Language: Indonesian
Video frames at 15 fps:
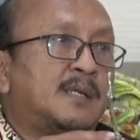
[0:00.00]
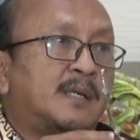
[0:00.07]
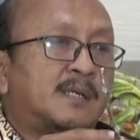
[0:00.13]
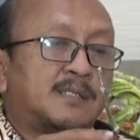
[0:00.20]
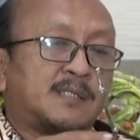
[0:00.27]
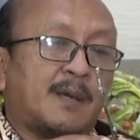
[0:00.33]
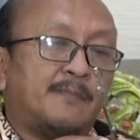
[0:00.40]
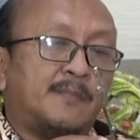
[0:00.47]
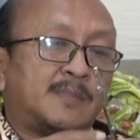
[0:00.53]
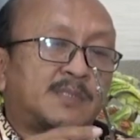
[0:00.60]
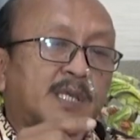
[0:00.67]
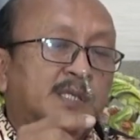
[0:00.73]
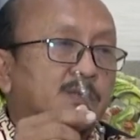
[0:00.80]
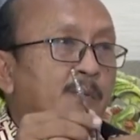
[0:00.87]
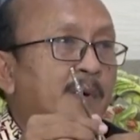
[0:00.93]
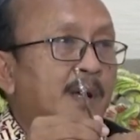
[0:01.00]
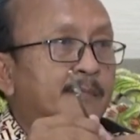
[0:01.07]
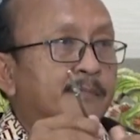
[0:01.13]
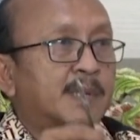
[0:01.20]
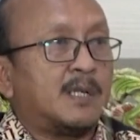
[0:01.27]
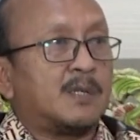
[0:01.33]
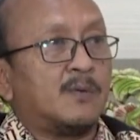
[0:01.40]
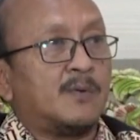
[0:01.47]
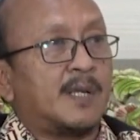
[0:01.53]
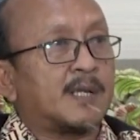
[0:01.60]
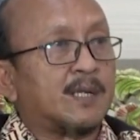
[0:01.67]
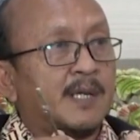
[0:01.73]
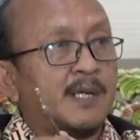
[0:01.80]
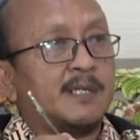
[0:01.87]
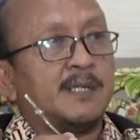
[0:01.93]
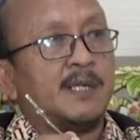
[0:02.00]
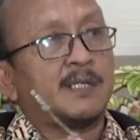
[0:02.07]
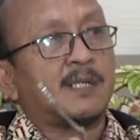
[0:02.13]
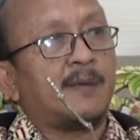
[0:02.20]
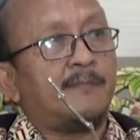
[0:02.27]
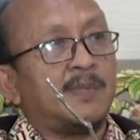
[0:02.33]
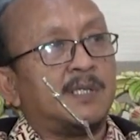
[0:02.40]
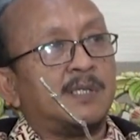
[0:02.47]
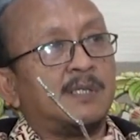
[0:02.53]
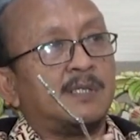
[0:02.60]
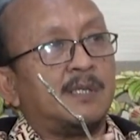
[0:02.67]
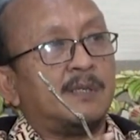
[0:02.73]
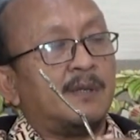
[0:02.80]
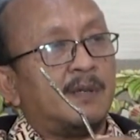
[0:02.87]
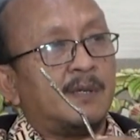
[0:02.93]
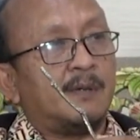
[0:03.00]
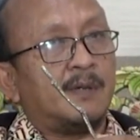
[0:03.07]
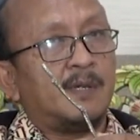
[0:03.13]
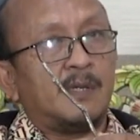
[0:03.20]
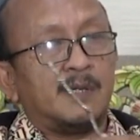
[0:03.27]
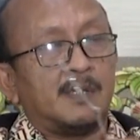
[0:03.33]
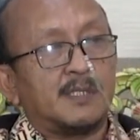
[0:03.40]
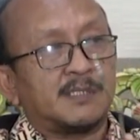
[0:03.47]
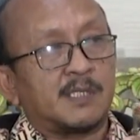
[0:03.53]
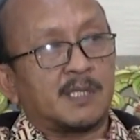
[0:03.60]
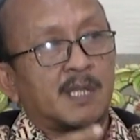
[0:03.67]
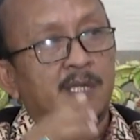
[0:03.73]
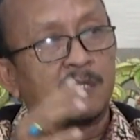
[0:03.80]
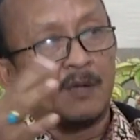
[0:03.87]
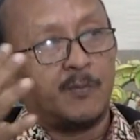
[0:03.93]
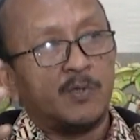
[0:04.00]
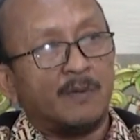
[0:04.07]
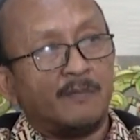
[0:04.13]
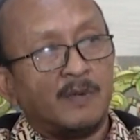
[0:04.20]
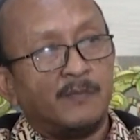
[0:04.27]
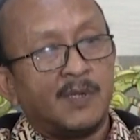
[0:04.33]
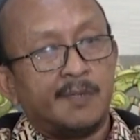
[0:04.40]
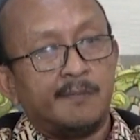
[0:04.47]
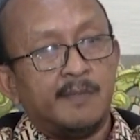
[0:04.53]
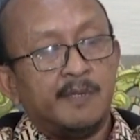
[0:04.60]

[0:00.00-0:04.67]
saya coba ambil keluarkan dan kami eh, setelah kita punya bibit